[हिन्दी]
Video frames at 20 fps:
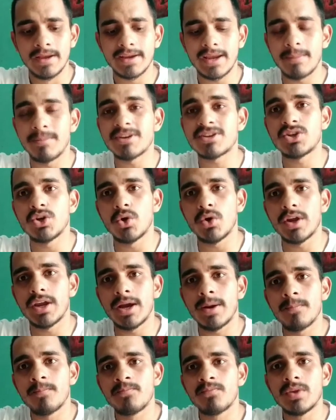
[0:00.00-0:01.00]
केमिस्ट्री हो
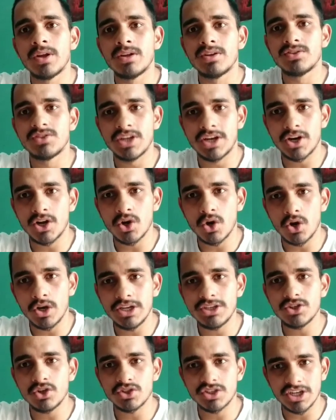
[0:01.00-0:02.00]
गया जनरल
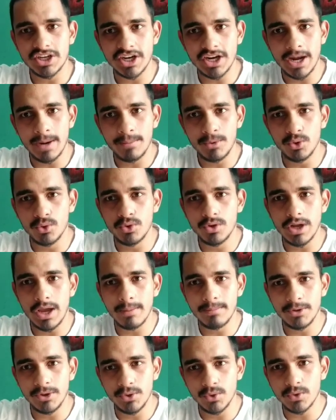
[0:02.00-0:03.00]
नॉलेज और जनरल
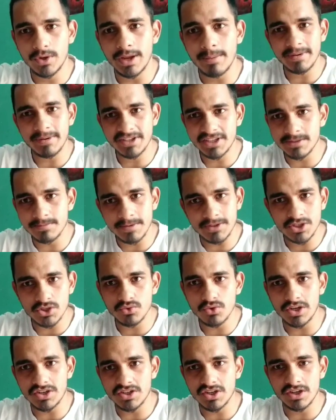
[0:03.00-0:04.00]
एप्टीट्यूड 25-25
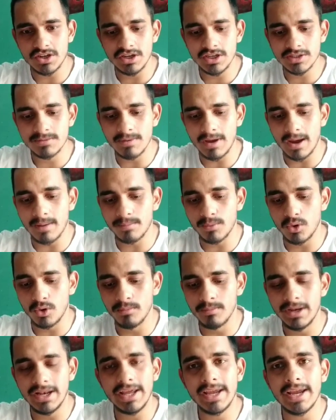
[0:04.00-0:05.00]
क्वेश्चन इसमें आपको
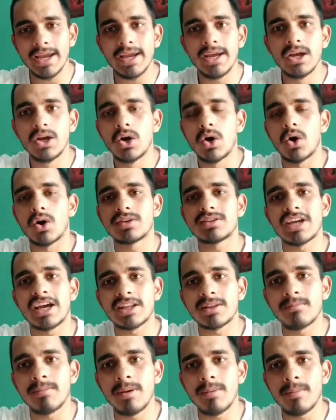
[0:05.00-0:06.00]
मिलेंगे और
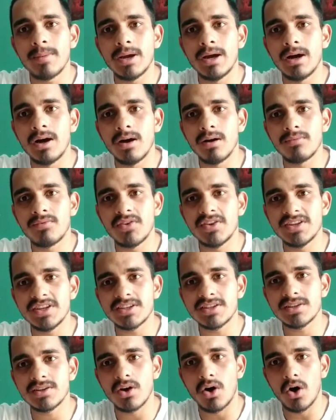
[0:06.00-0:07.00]
साथ में
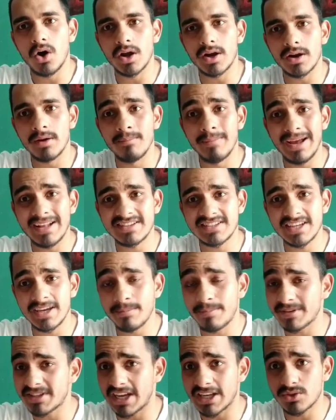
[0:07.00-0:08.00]
फिजिक्स और मैथ्स के
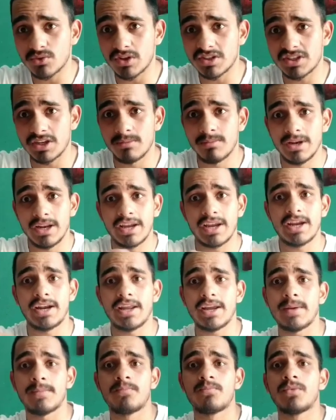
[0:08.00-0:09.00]
50 क्वेश्चन मिलेंगे
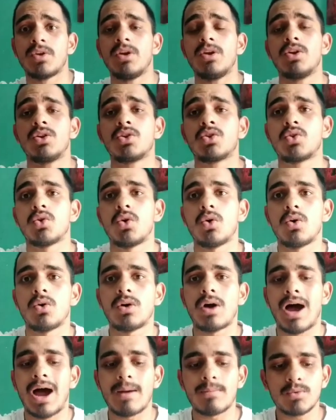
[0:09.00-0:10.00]
ठीक है तो
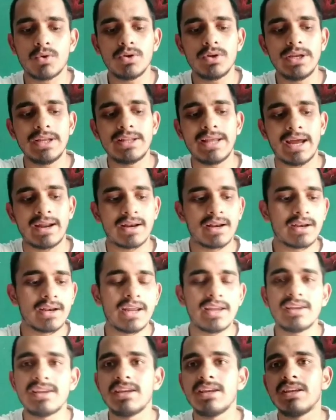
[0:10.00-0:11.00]
आपको ये ध्यान रखना
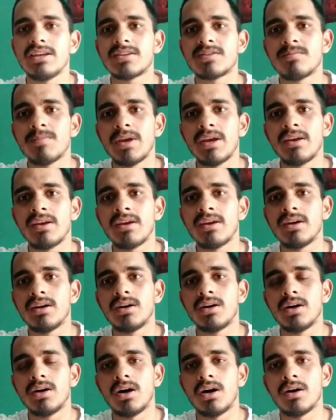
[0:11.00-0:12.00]
है कि इसमें
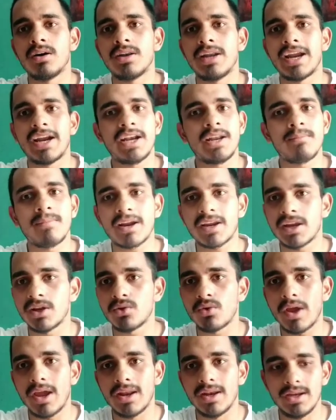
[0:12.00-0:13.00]
नेगेटिव
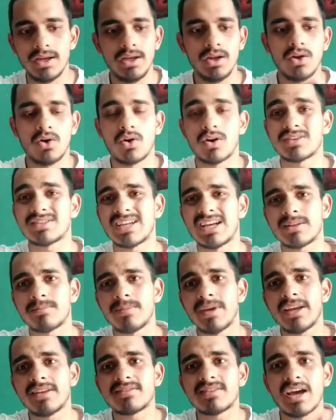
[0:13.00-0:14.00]
मार्किंग तो है नहीं और साथ
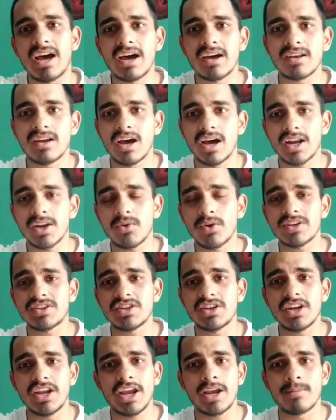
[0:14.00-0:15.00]
में हर
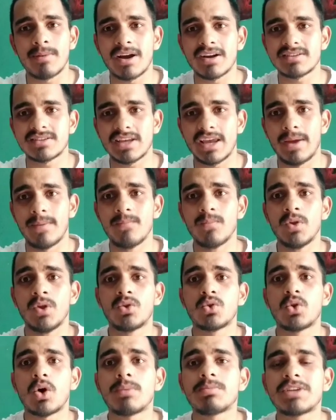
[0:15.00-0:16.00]
क्वेश्चन एक मार्क्स है
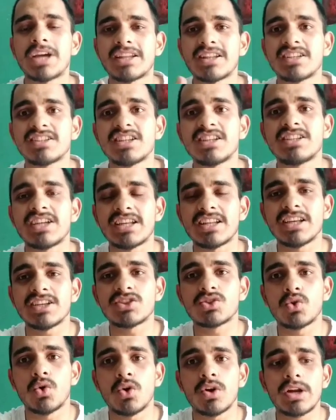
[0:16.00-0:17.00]
तो आप ज्यादा से ज्यादा
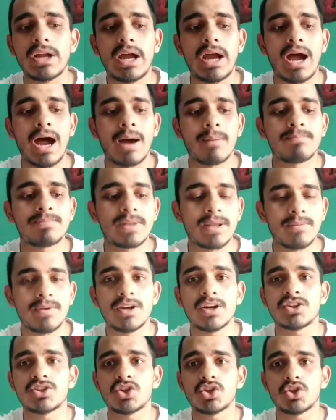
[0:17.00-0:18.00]
स्कोर आप
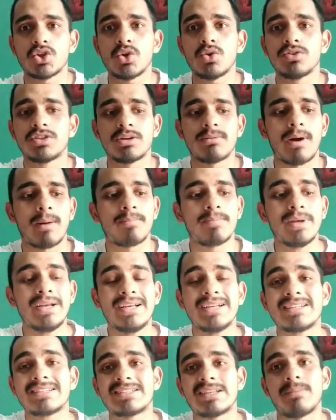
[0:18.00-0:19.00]
तभी कर सकते हो जब आप
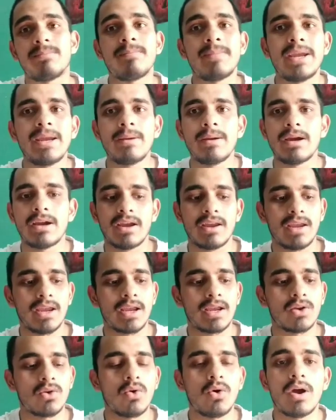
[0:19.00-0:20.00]
सब में
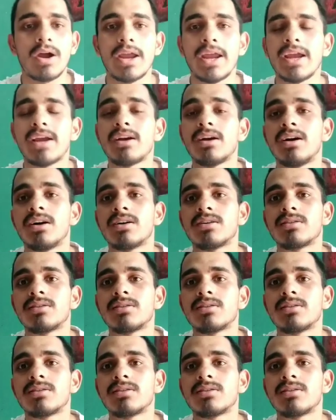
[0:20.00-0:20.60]
एक नो एक